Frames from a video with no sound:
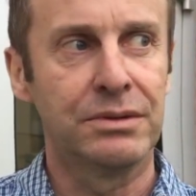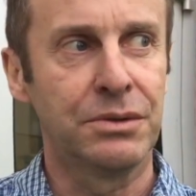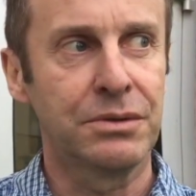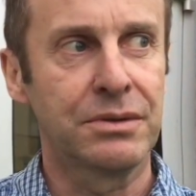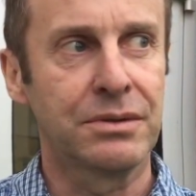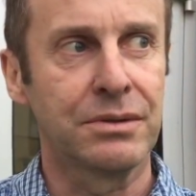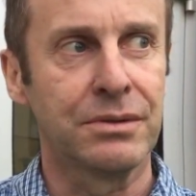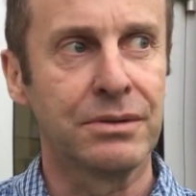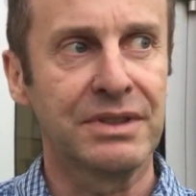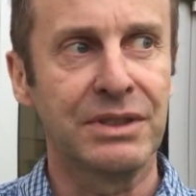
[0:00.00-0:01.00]
Donc euh,
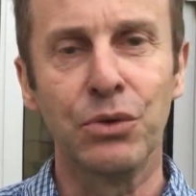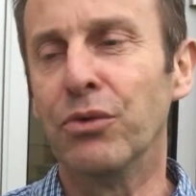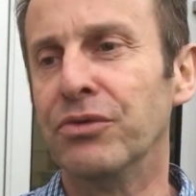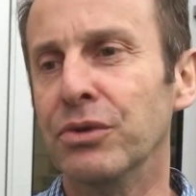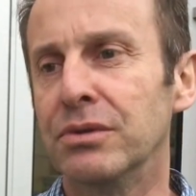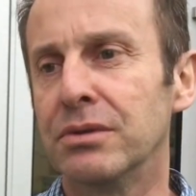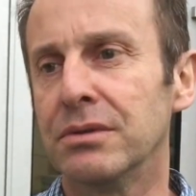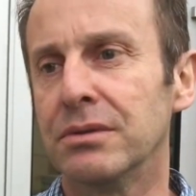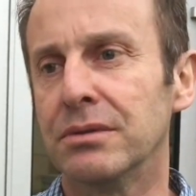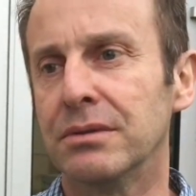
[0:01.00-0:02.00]
si on veut
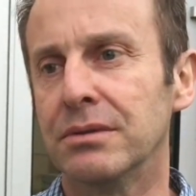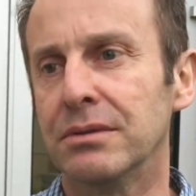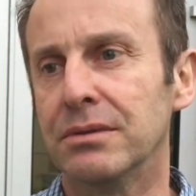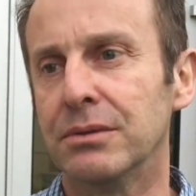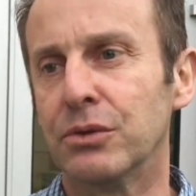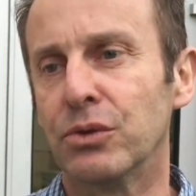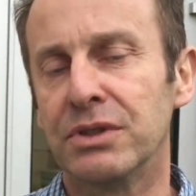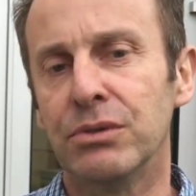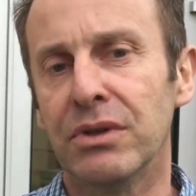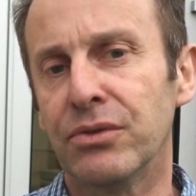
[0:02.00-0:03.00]
qu'on
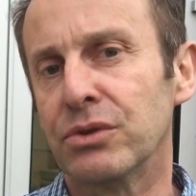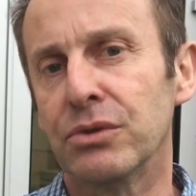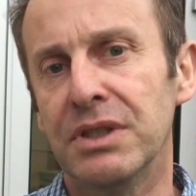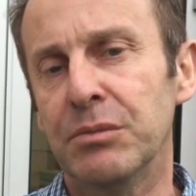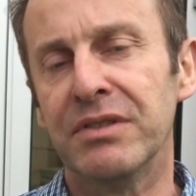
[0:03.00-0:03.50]
continue à fonctionner,